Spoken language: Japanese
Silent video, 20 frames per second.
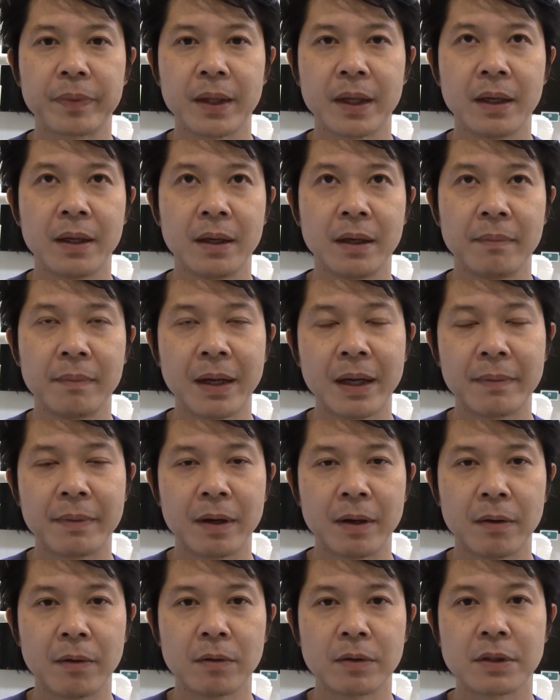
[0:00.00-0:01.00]
えー、前
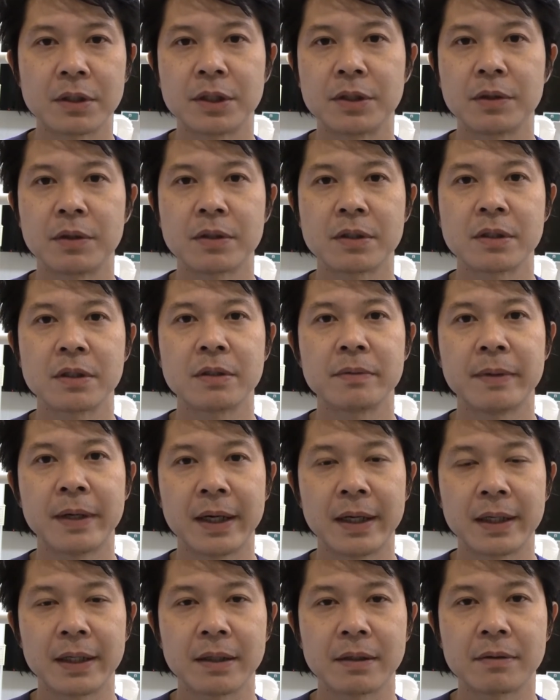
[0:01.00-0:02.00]
歯を治療する
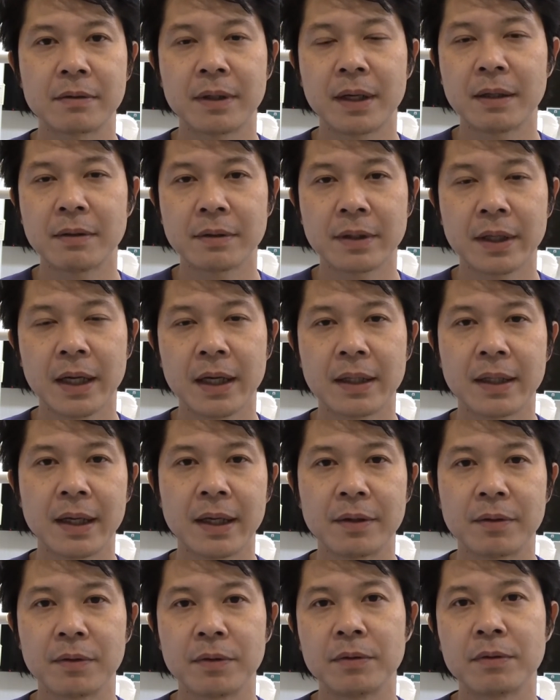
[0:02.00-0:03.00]
場合クラウン形
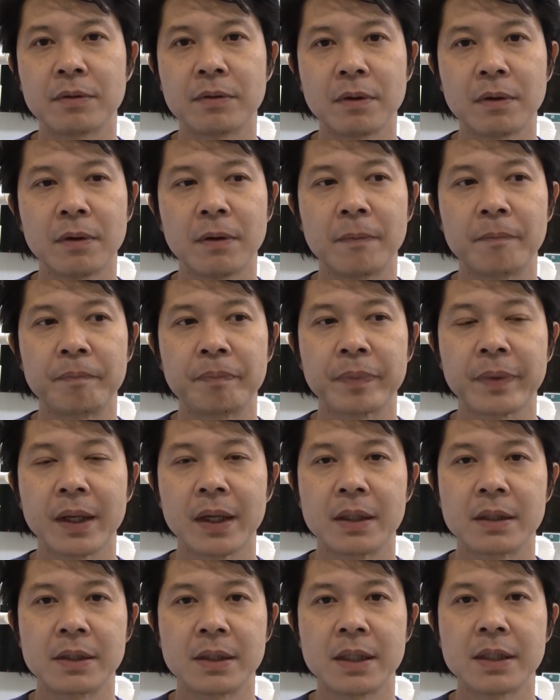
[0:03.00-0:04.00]
態というと
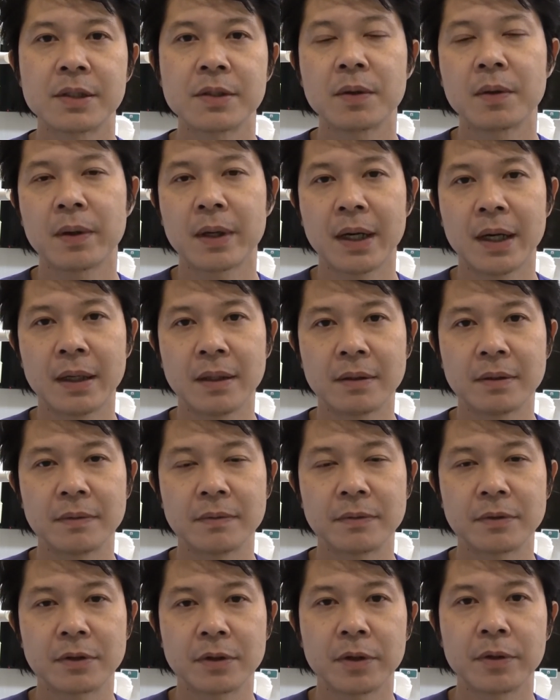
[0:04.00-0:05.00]
前奏管
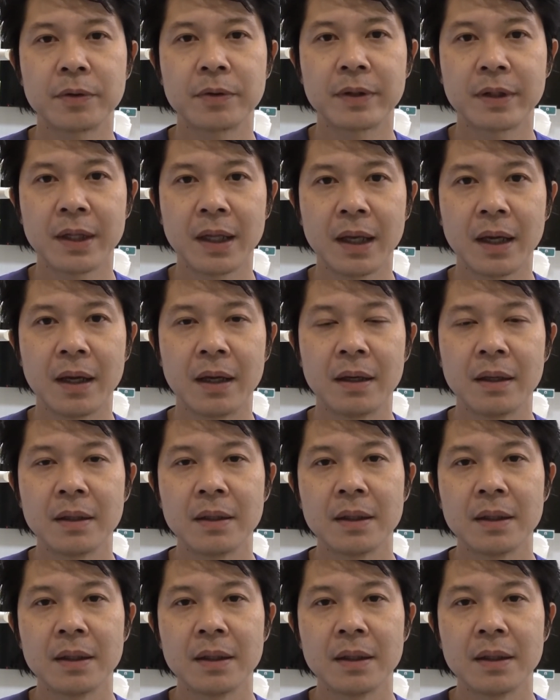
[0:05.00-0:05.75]
といって